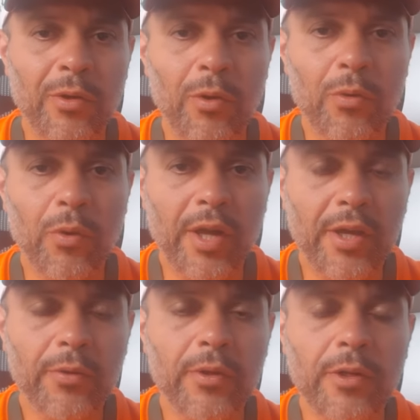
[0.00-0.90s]

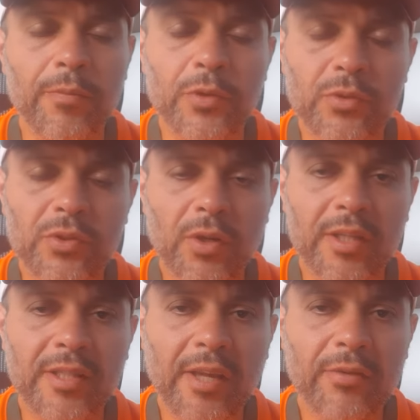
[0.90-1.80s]
ocorreu o
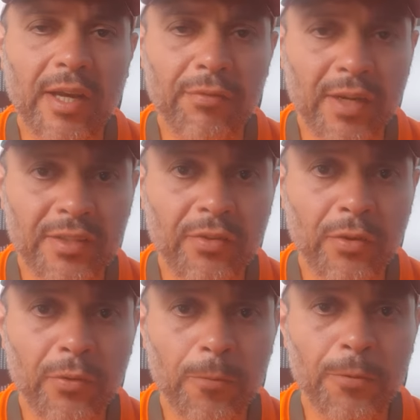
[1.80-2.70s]
sorteio da fase de
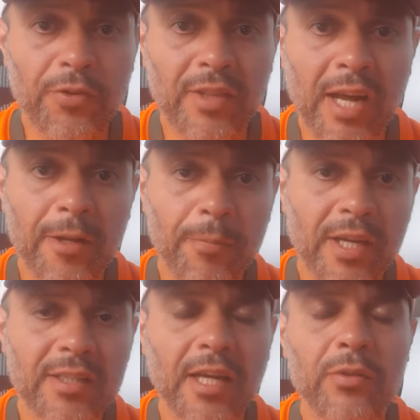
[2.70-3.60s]
grupos da
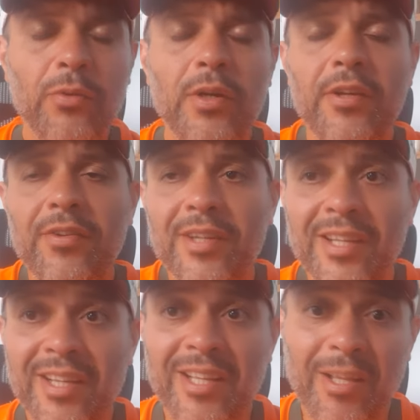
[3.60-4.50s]
Libertadores.
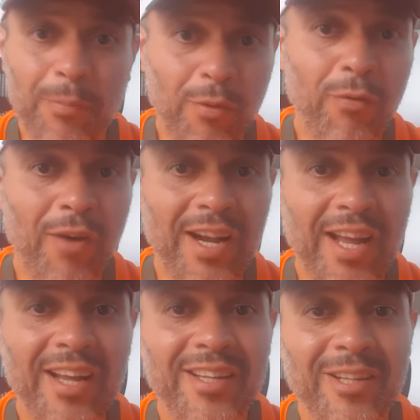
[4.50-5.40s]
E por
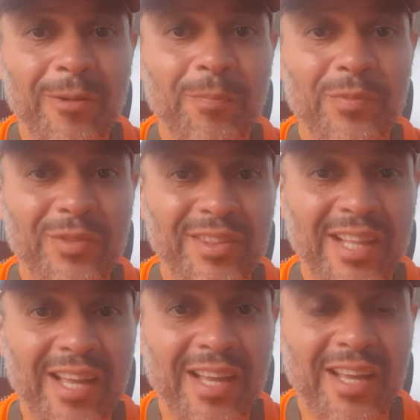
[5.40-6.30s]
falar
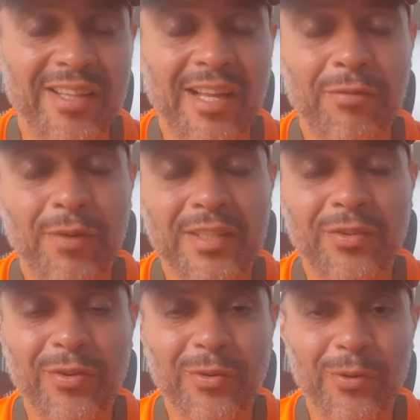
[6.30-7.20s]
né, na fase
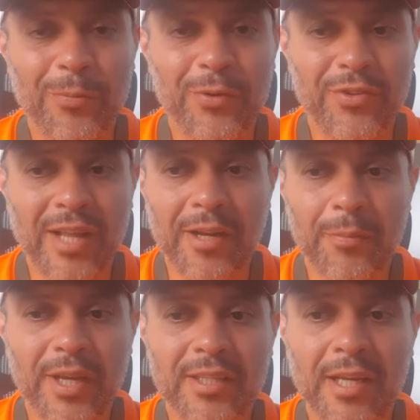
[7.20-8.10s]
de grupos da
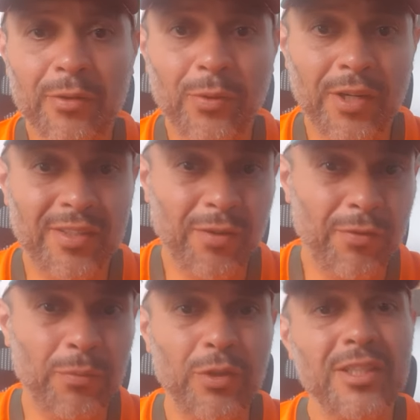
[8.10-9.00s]
Libertadores, eu
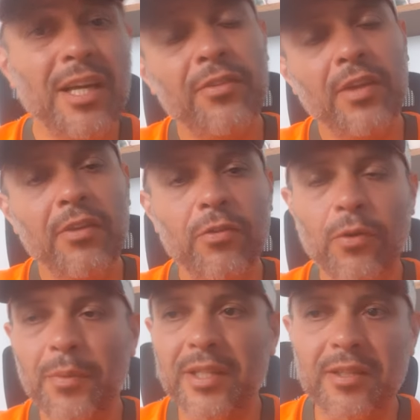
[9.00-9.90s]
vi muita gente
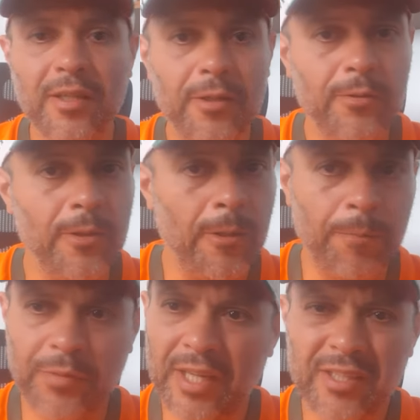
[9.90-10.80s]
comentando
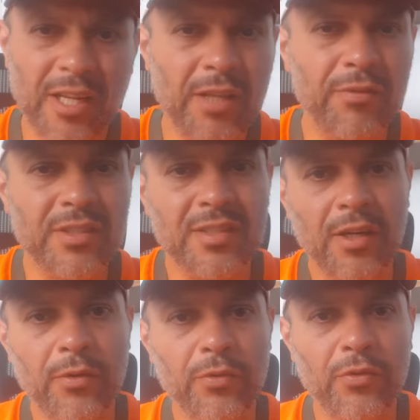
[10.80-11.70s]
na
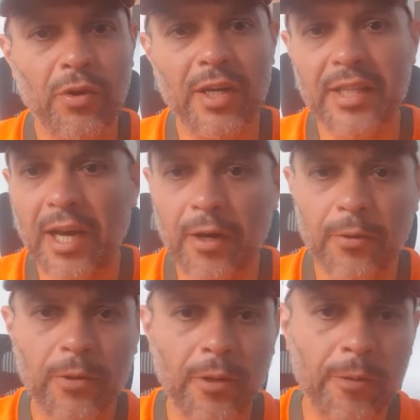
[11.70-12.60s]
televisão,
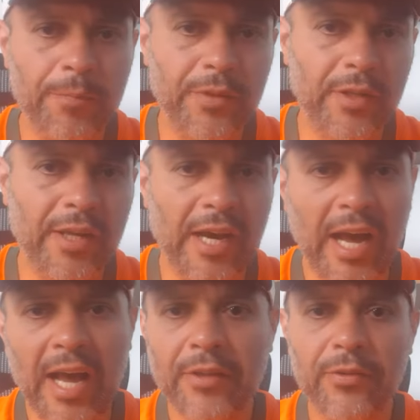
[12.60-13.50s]
jornal, é,
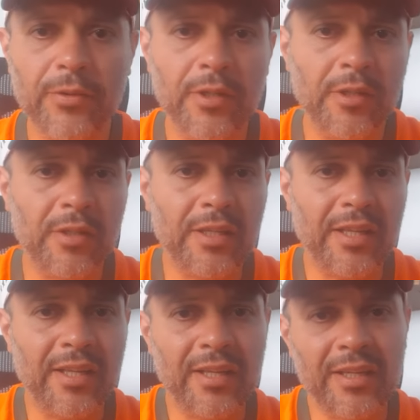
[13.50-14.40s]
rádio,
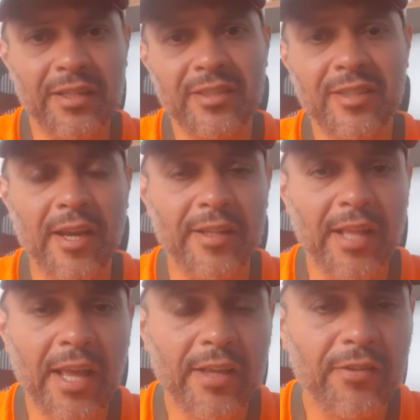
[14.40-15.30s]
é,
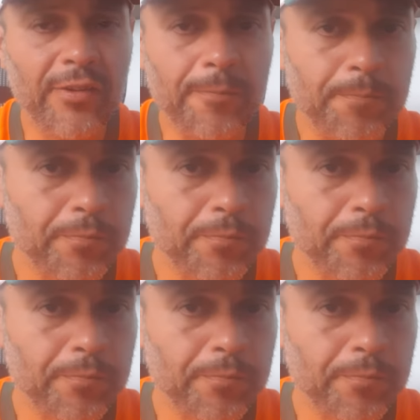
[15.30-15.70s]
internet,